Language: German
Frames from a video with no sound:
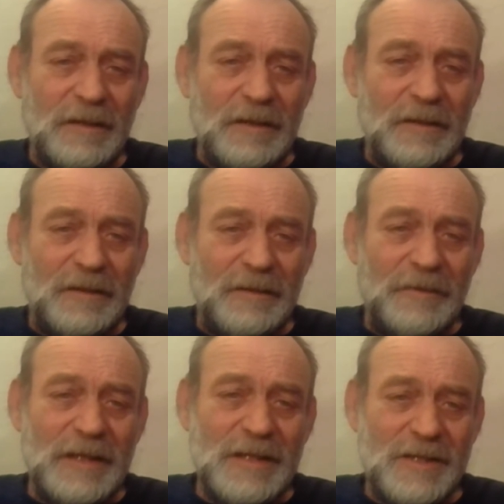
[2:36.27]
äh,
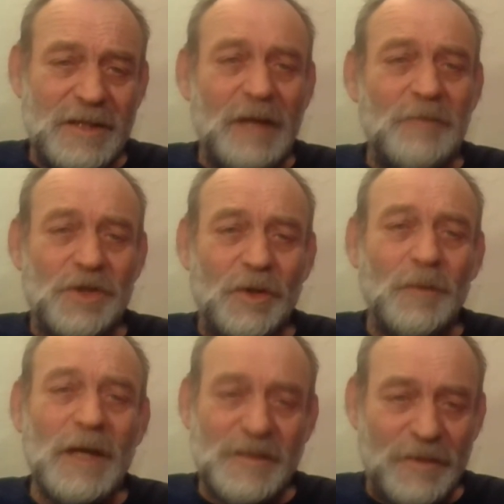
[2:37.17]
wenn es zu einem
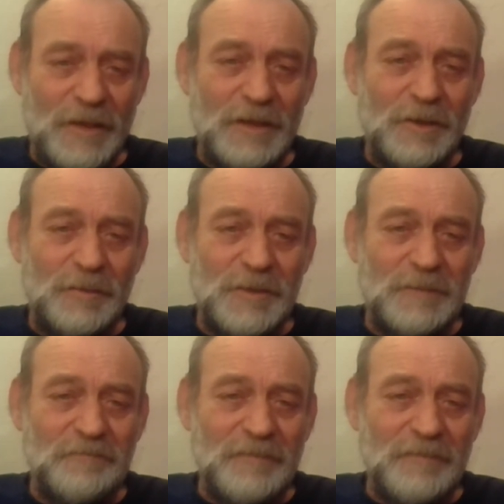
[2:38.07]
Stromausfall kommt.